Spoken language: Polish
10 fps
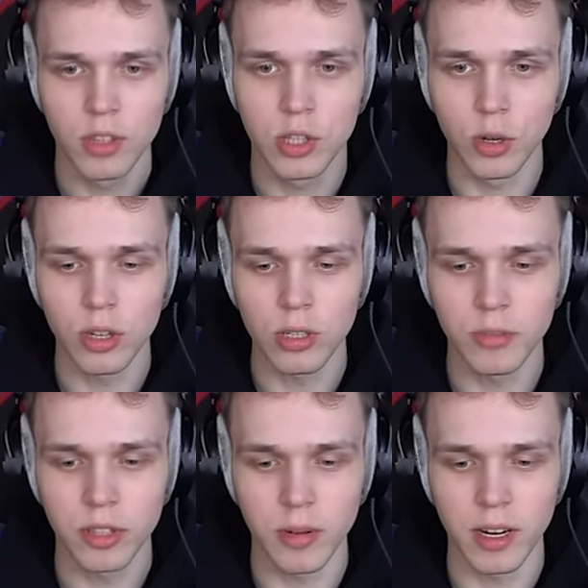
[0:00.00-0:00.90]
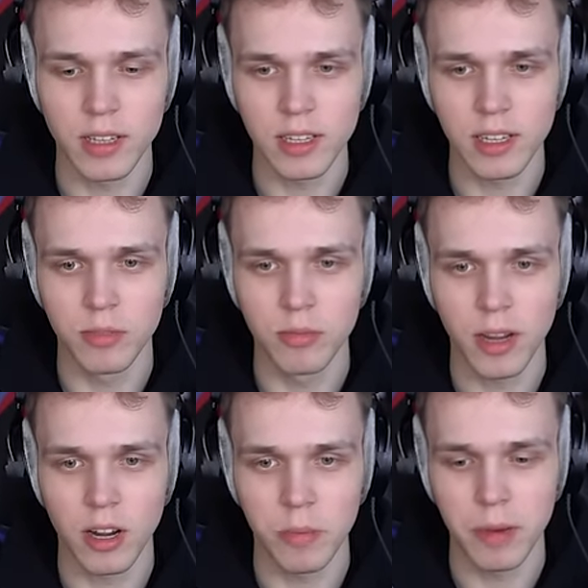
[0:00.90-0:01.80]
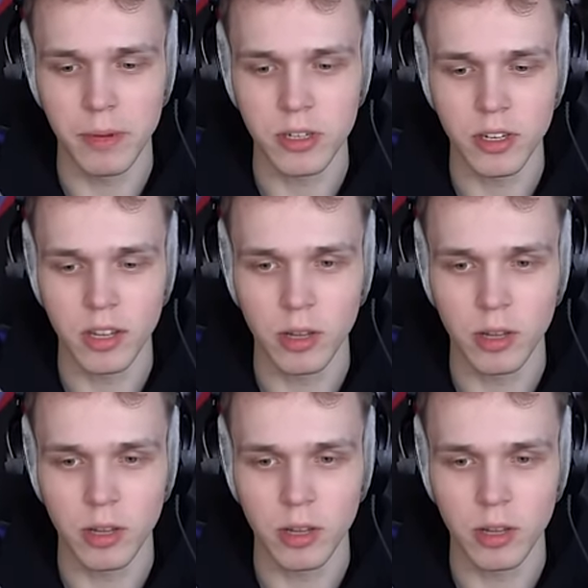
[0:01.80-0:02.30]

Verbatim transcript: Co tam? Dobra, jedzenie tu mega OP będzie.